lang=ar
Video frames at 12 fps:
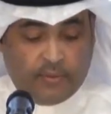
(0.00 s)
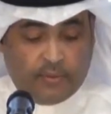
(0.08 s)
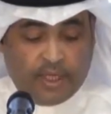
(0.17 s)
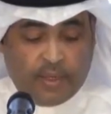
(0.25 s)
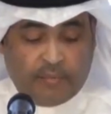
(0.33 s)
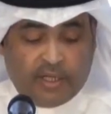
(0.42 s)

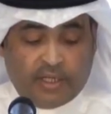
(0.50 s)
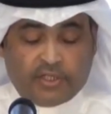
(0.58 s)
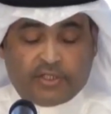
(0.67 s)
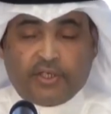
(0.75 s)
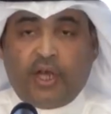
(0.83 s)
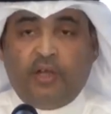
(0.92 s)
ويبلغ
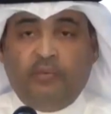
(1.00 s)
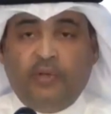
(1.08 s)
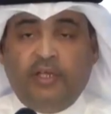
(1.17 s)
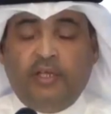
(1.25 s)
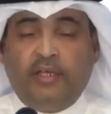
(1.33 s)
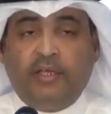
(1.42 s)
الإشغال
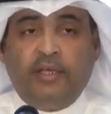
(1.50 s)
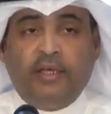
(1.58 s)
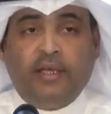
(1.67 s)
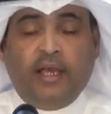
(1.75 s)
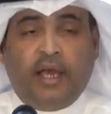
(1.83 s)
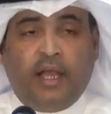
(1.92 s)
منها
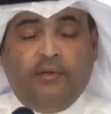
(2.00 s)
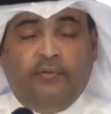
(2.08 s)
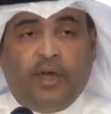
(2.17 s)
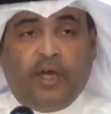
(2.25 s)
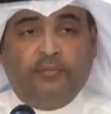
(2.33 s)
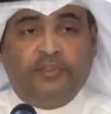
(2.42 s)

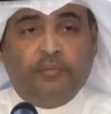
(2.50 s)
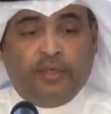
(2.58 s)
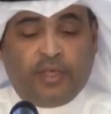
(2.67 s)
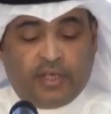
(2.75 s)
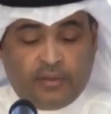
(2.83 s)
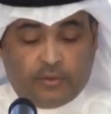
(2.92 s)

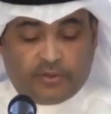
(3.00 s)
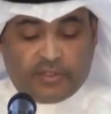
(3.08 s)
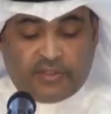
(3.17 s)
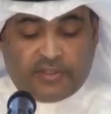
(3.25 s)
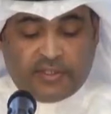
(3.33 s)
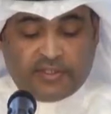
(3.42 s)

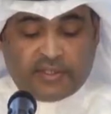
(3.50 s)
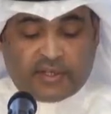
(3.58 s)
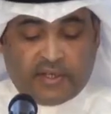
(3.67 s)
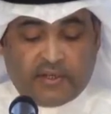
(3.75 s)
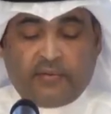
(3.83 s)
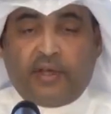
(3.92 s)
1506
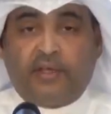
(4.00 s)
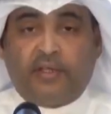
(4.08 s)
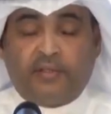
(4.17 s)
سرير فقط